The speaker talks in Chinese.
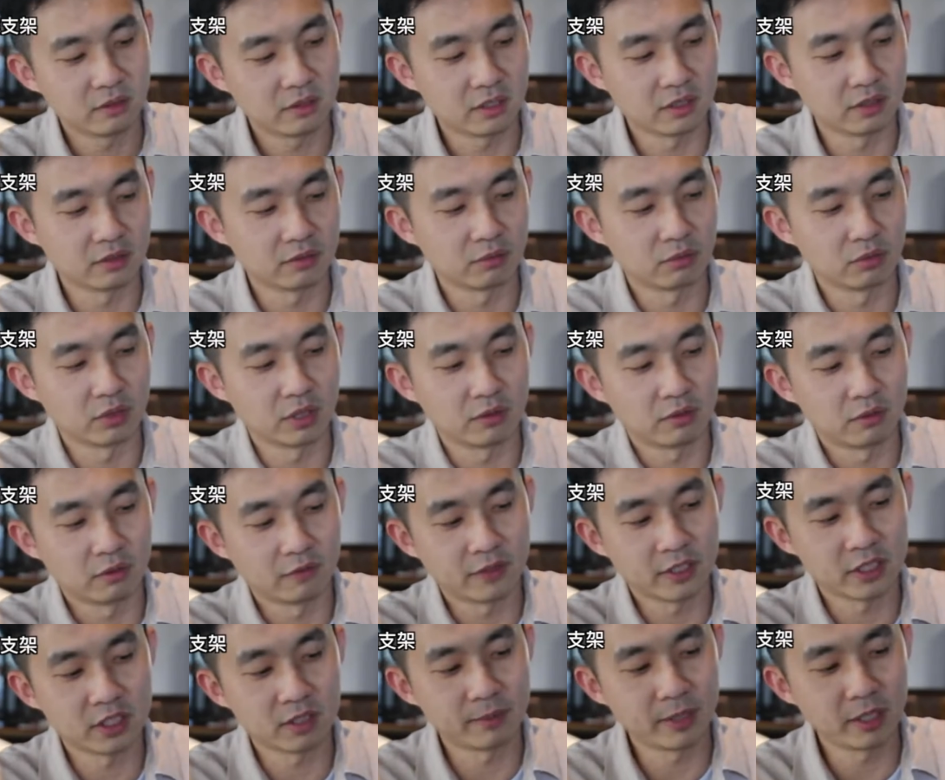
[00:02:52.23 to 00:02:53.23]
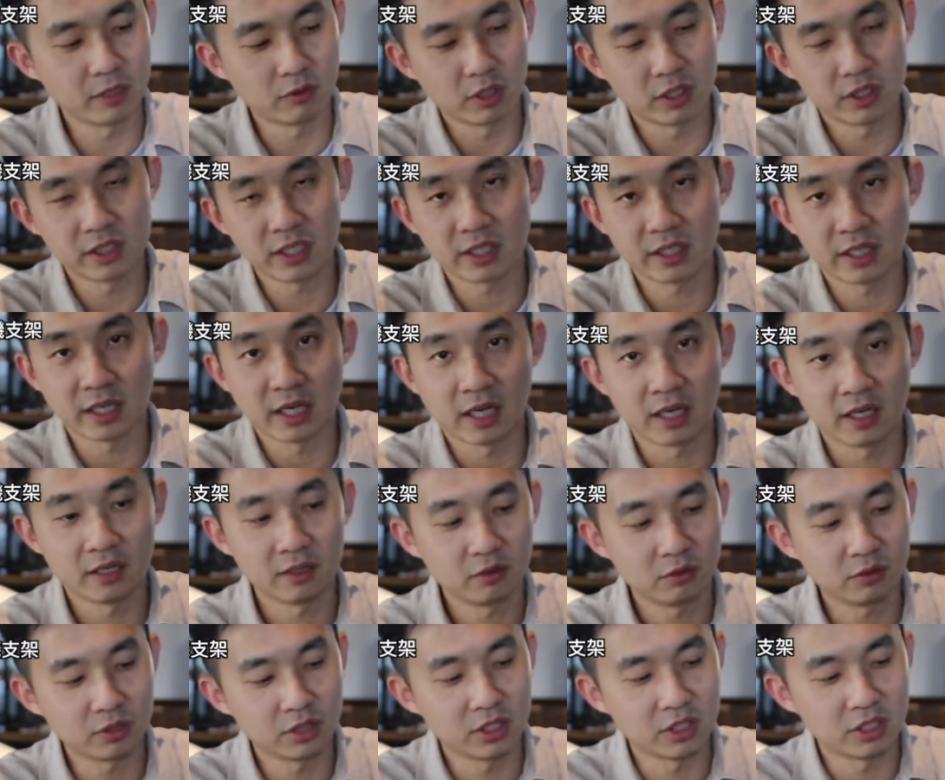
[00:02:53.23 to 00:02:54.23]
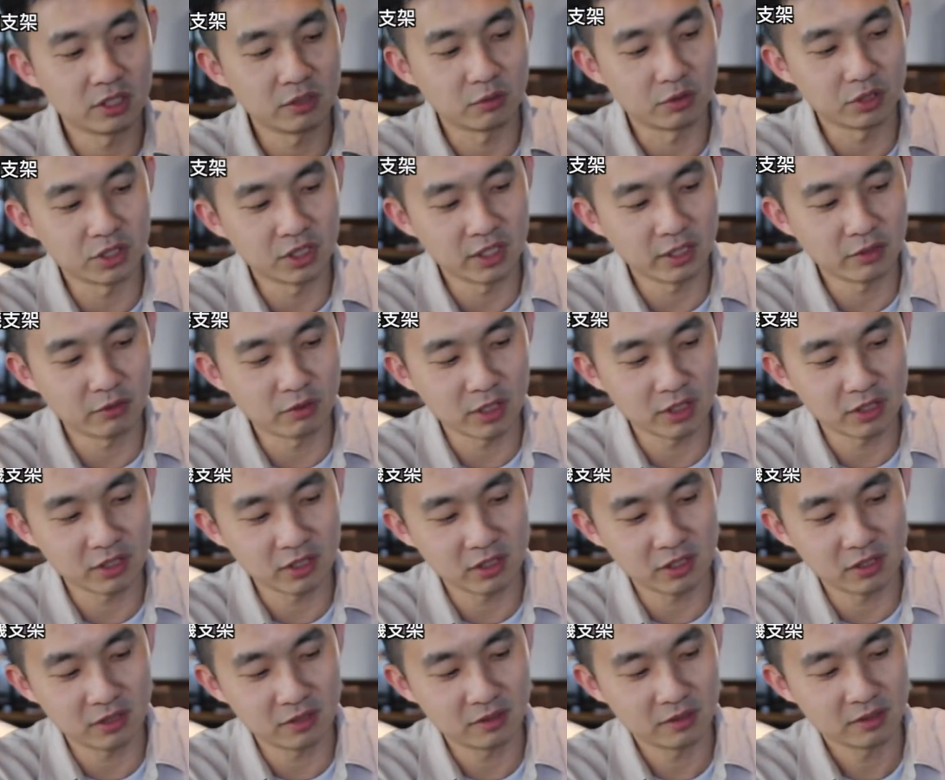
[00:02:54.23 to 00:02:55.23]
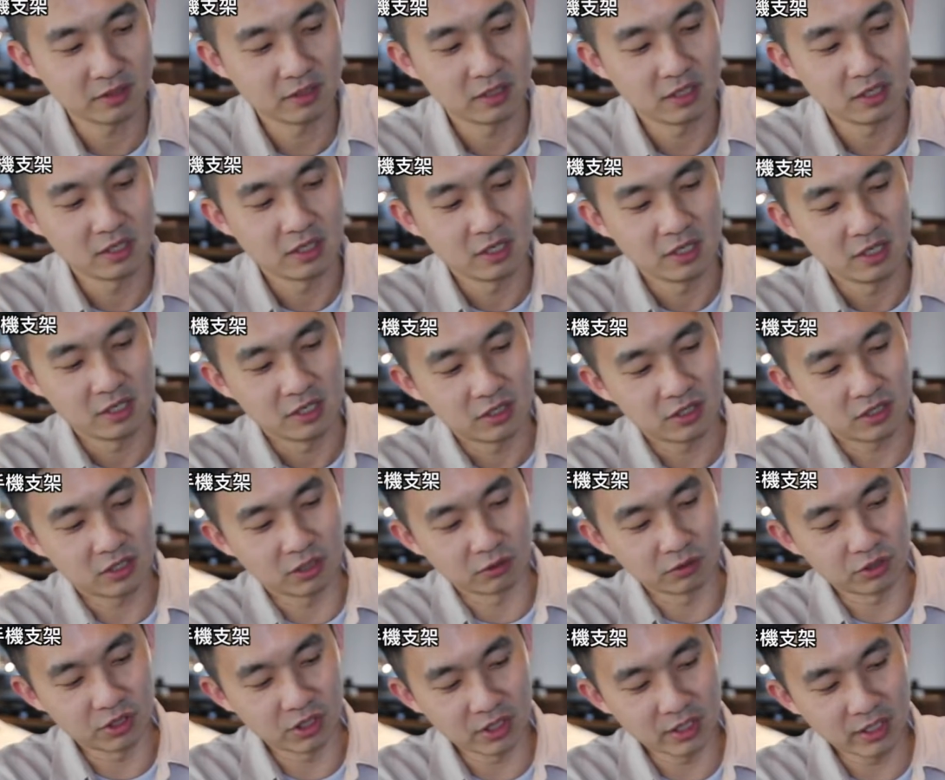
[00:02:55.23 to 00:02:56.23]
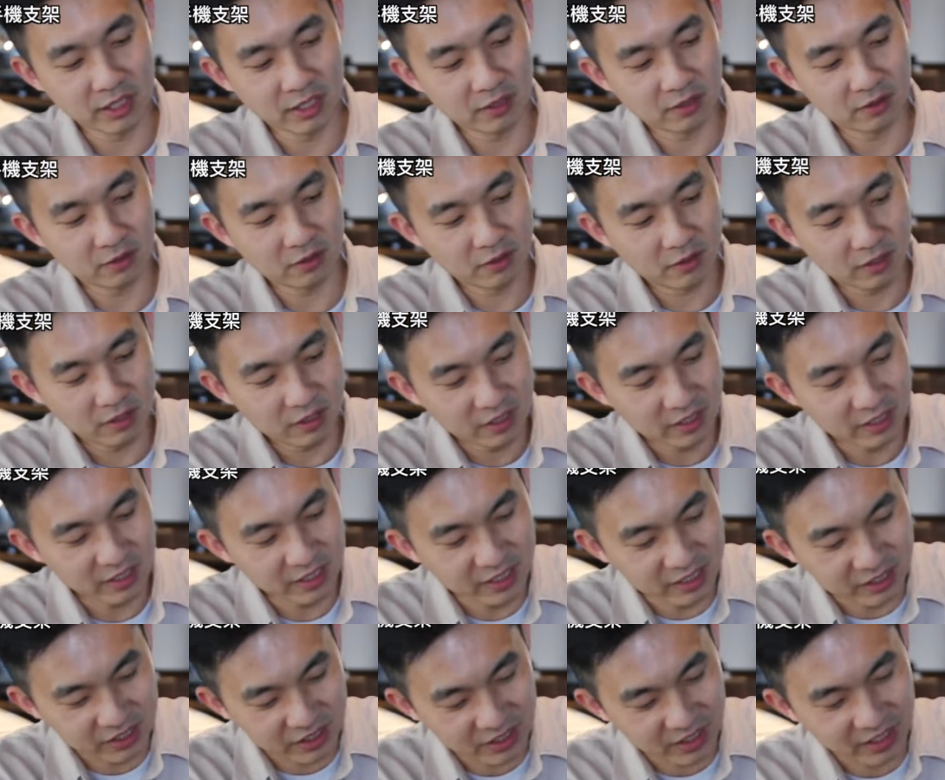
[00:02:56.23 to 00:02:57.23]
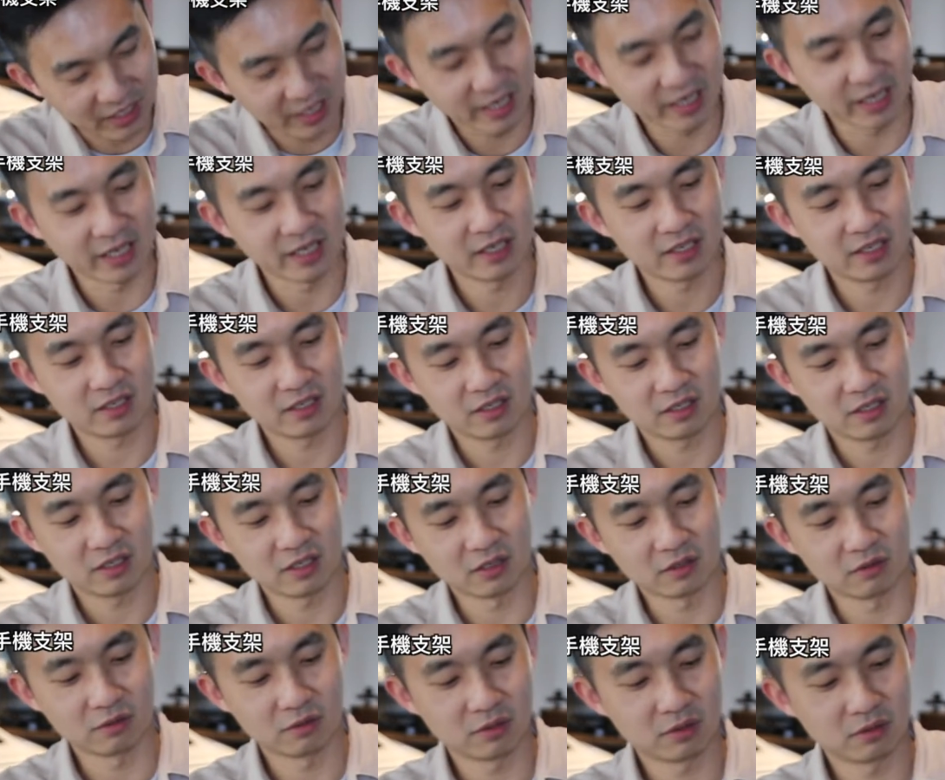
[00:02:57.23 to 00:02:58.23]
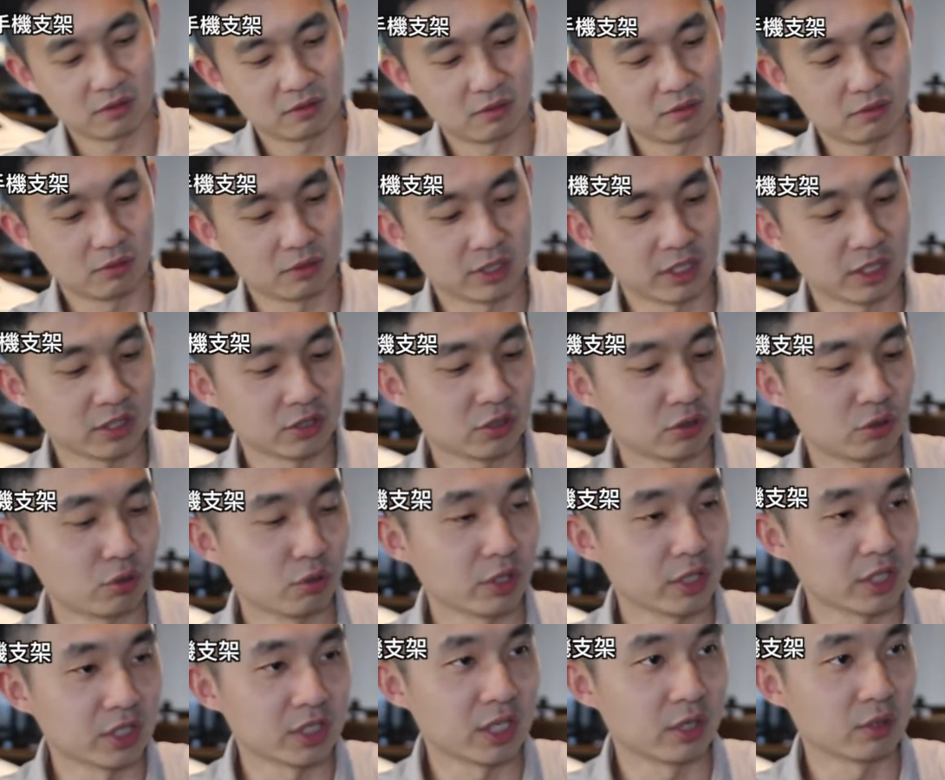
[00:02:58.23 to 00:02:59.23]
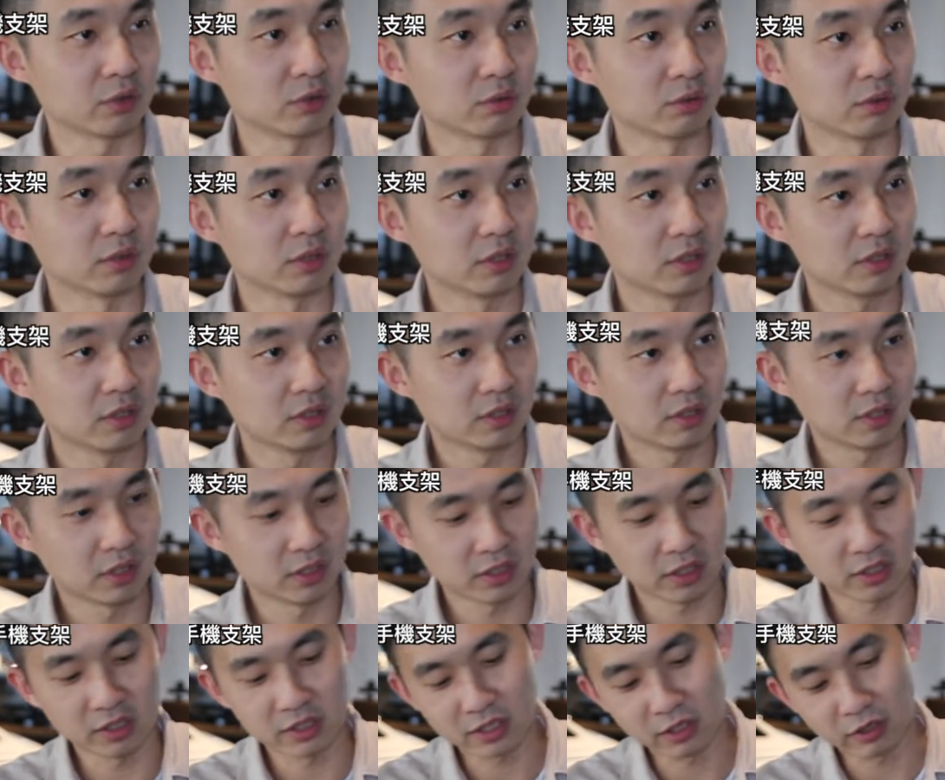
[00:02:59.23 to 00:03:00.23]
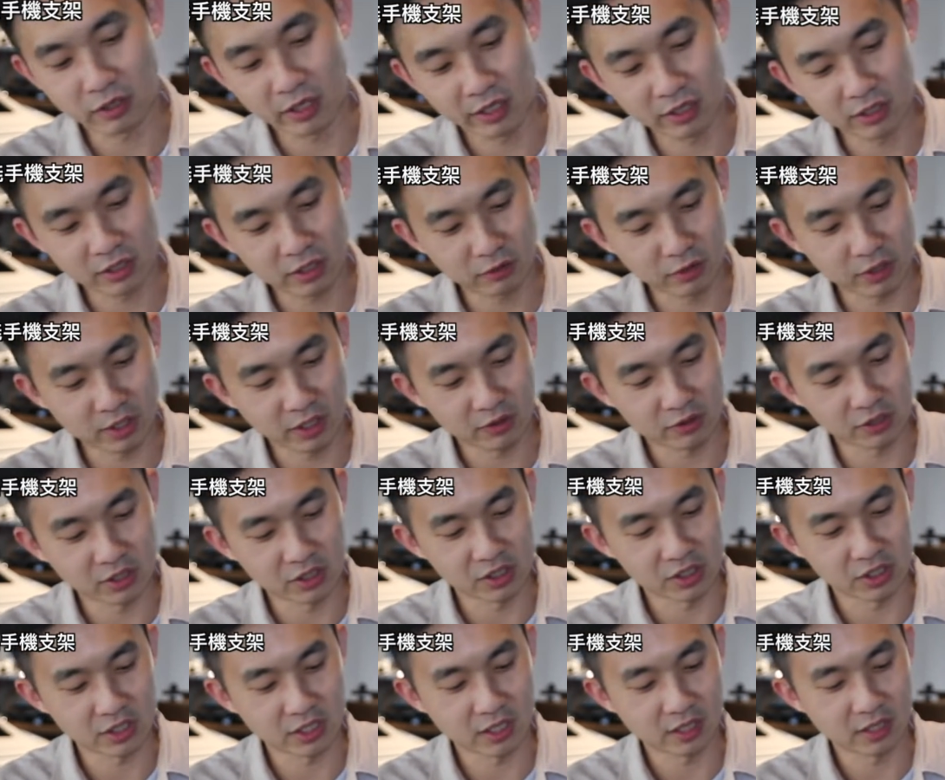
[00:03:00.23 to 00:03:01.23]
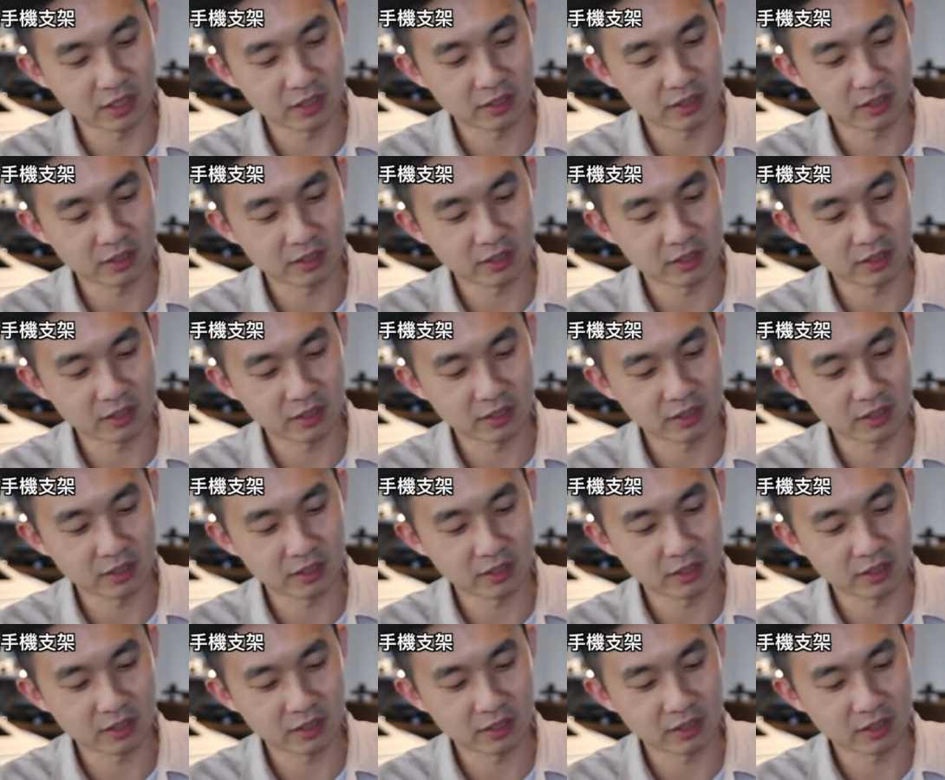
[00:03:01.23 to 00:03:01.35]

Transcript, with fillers: 哦，我我放这边，我要这样拿，或者是我今天我手机要立起来，哦，我这样就多一个角度，我当然稍还要稍微调整一下。